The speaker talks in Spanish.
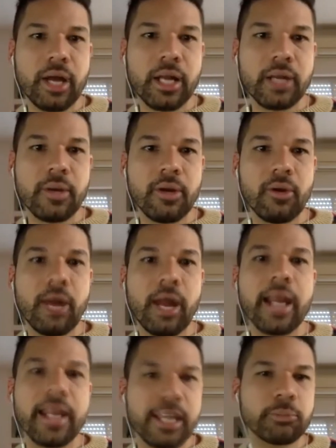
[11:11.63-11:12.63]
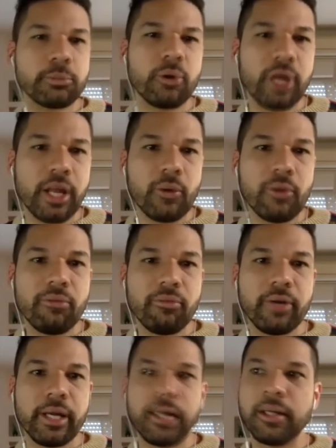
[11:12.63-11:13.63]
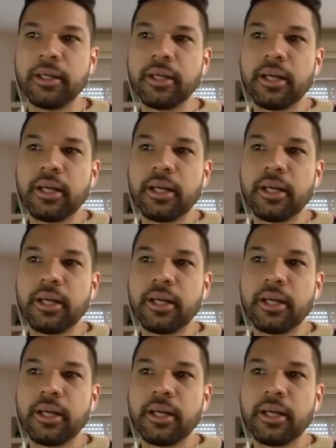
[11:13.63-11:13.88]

a nivel local y exponerlo afuera.